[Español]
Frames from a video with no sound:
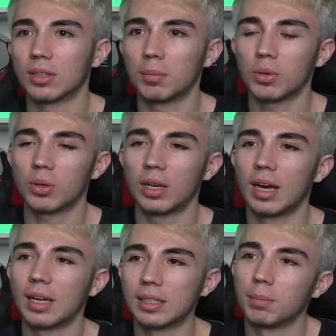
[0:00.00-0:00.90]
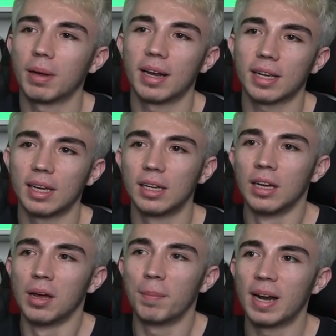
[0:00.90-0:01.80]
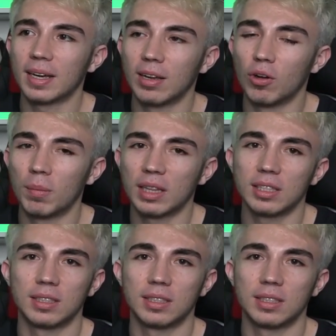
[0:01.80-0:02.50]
Tampoco le da así para que, para que lo mate.